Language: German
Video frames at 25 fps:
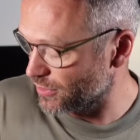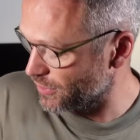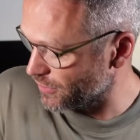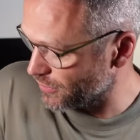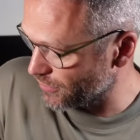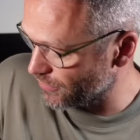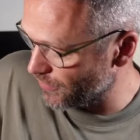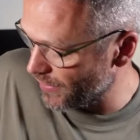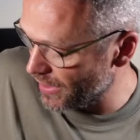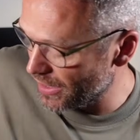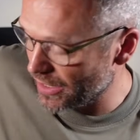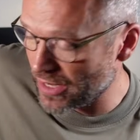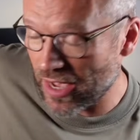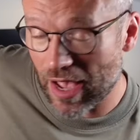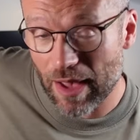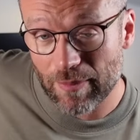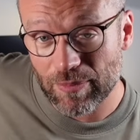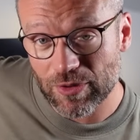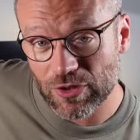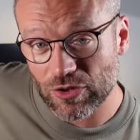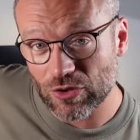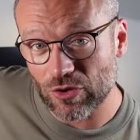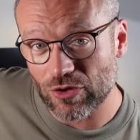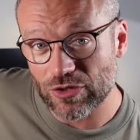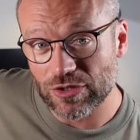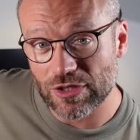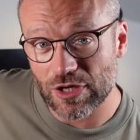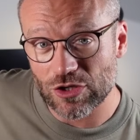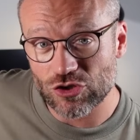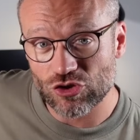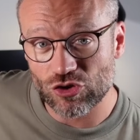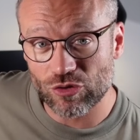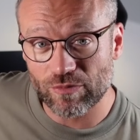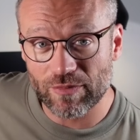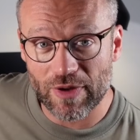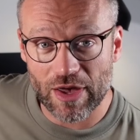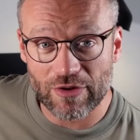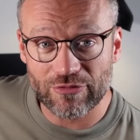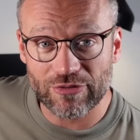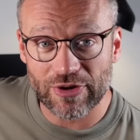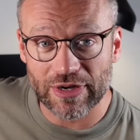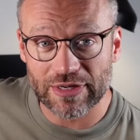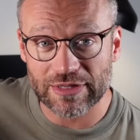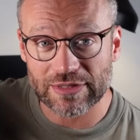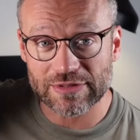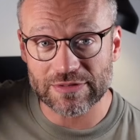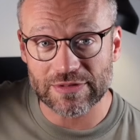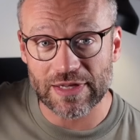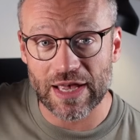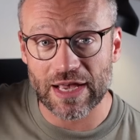Deswegen habe ich euch ja schon
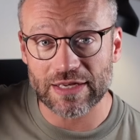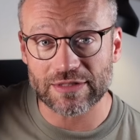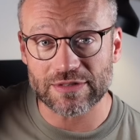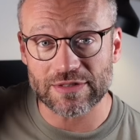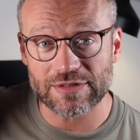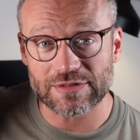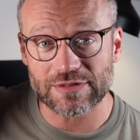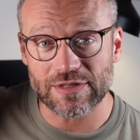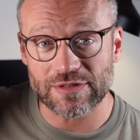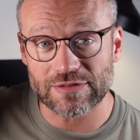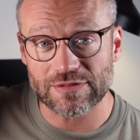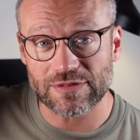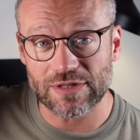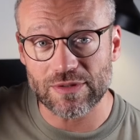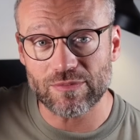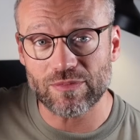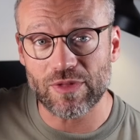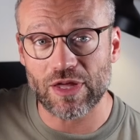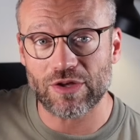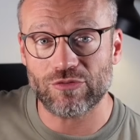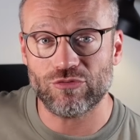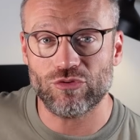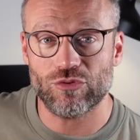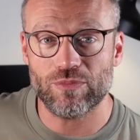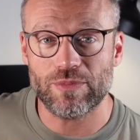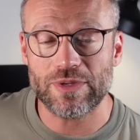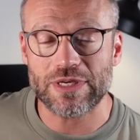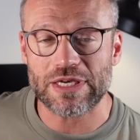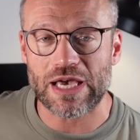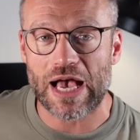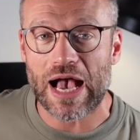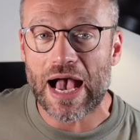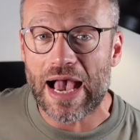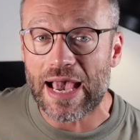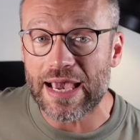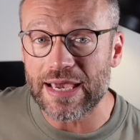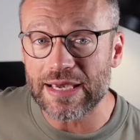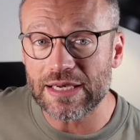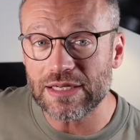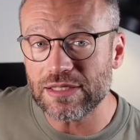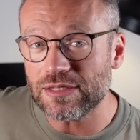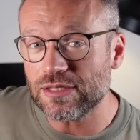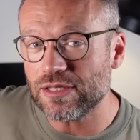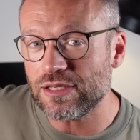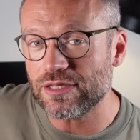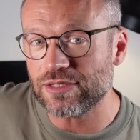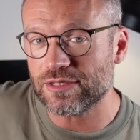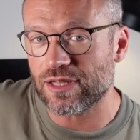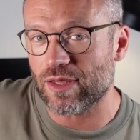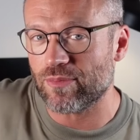mehrfach gesagt, ist das Steam Deck für mich
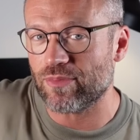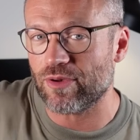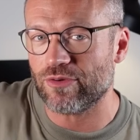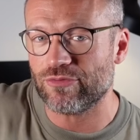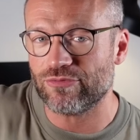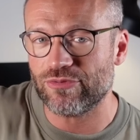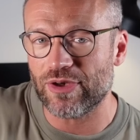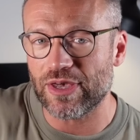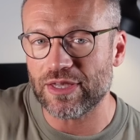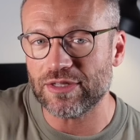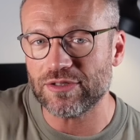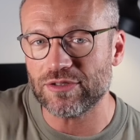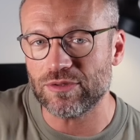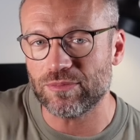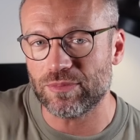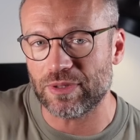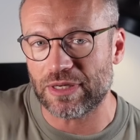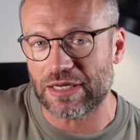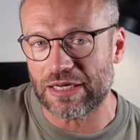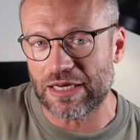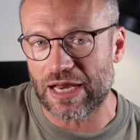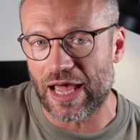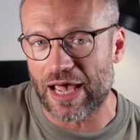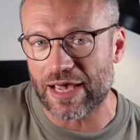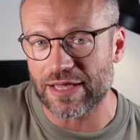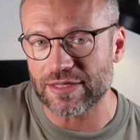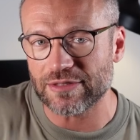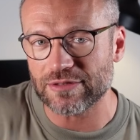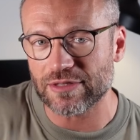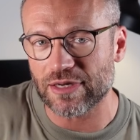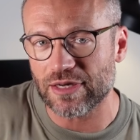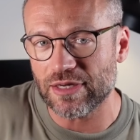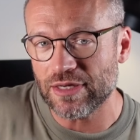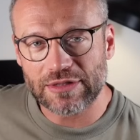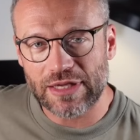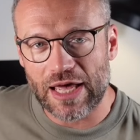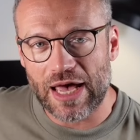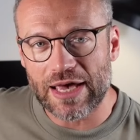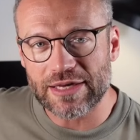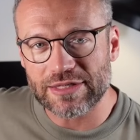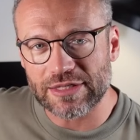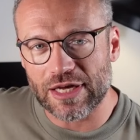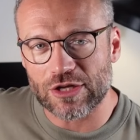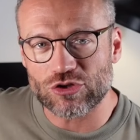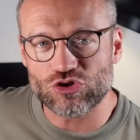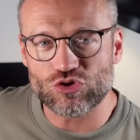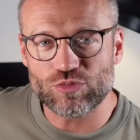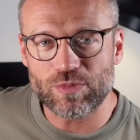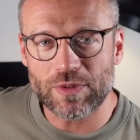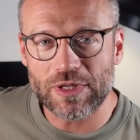eigentlich der perfekte Begleiter, da ich
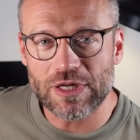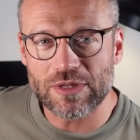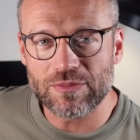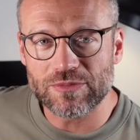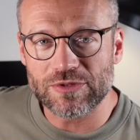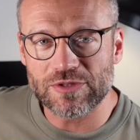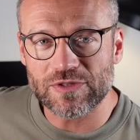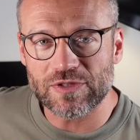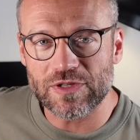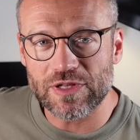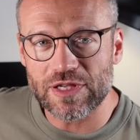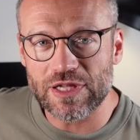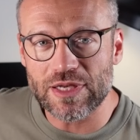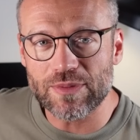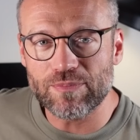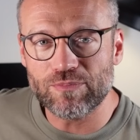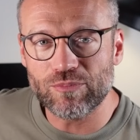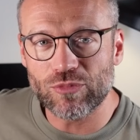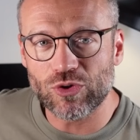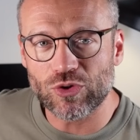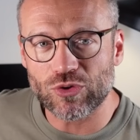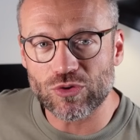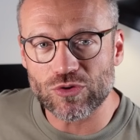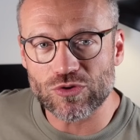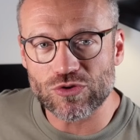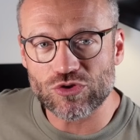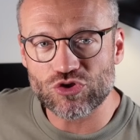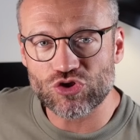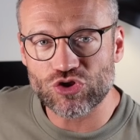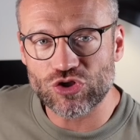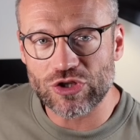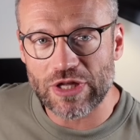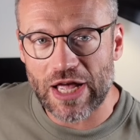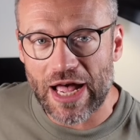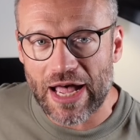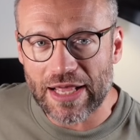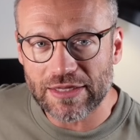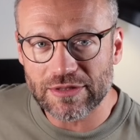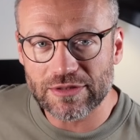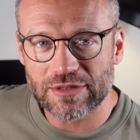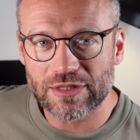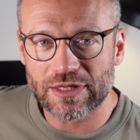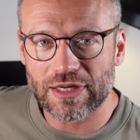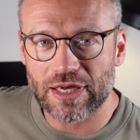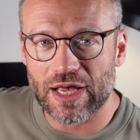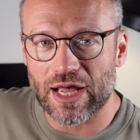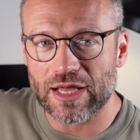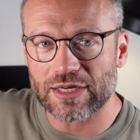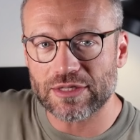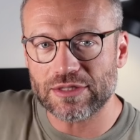ein Spiel im Sleep-Modus starten
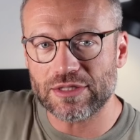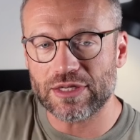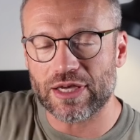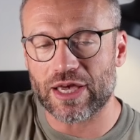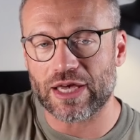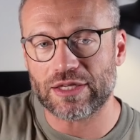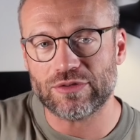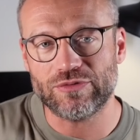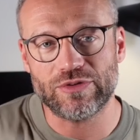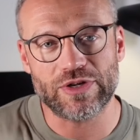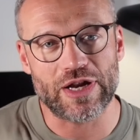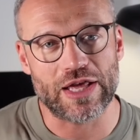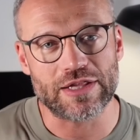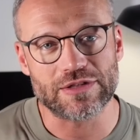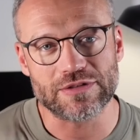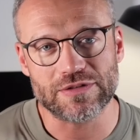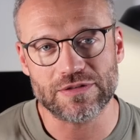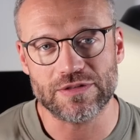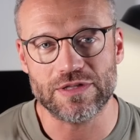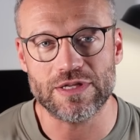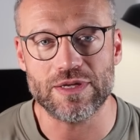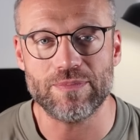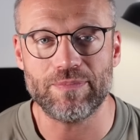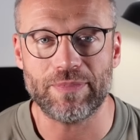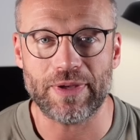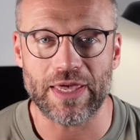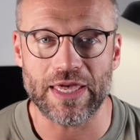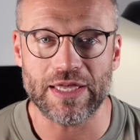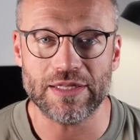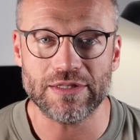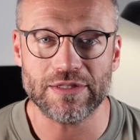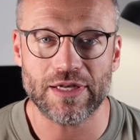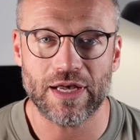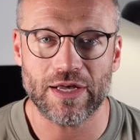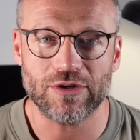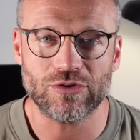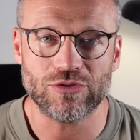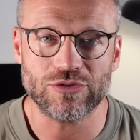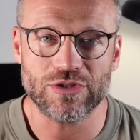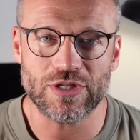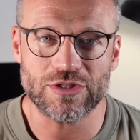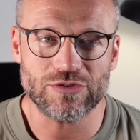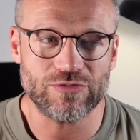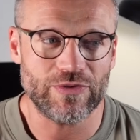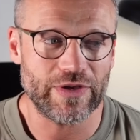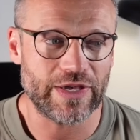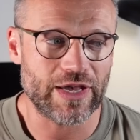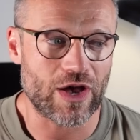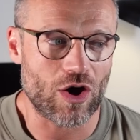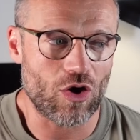kann, direkt wieder ins Sleep gehen kann und
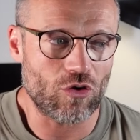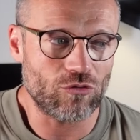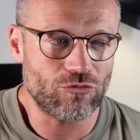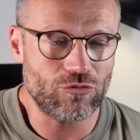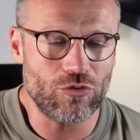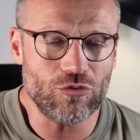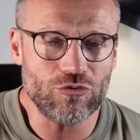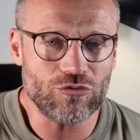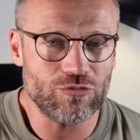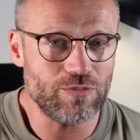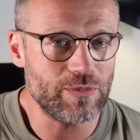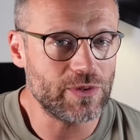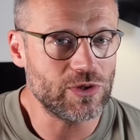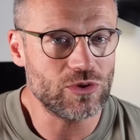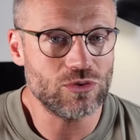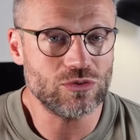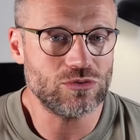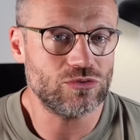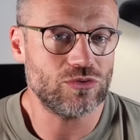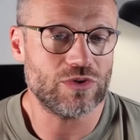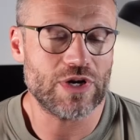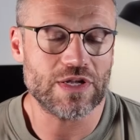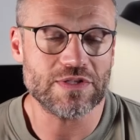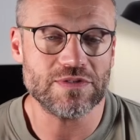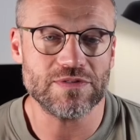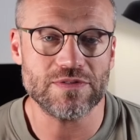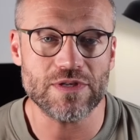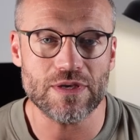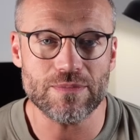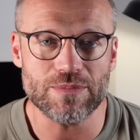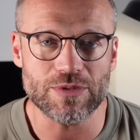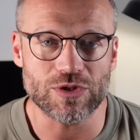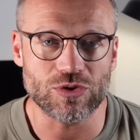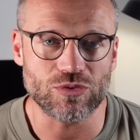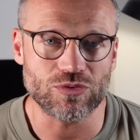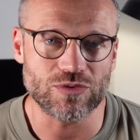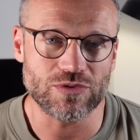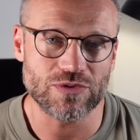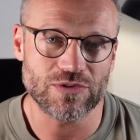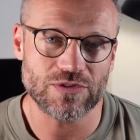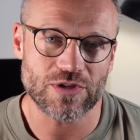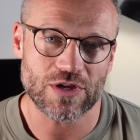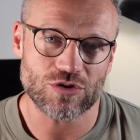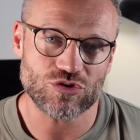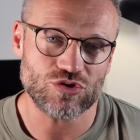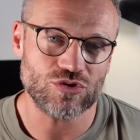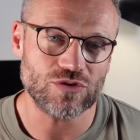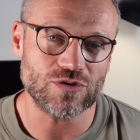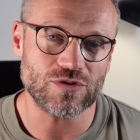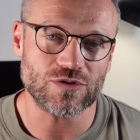deswegen auch 5 Minuten oder 10 Minuten
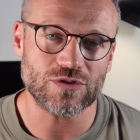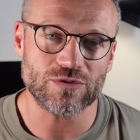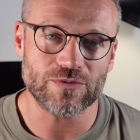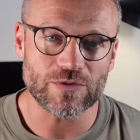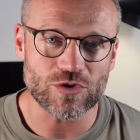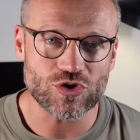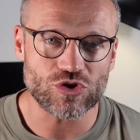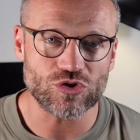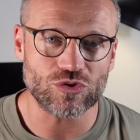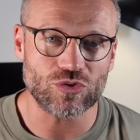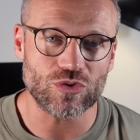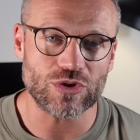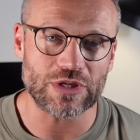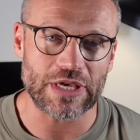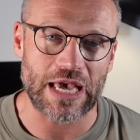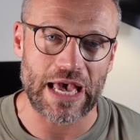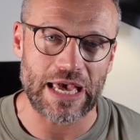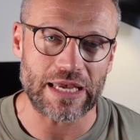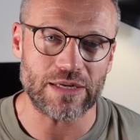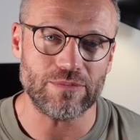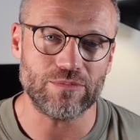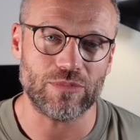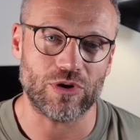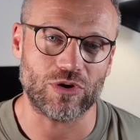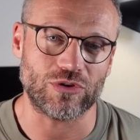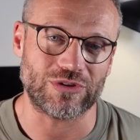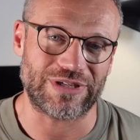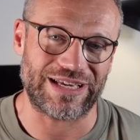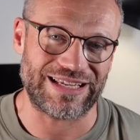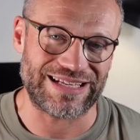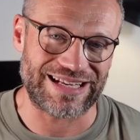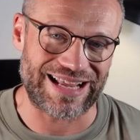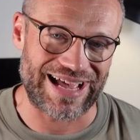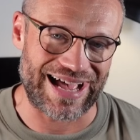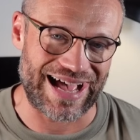Sessions zwischendurch einbauen kann.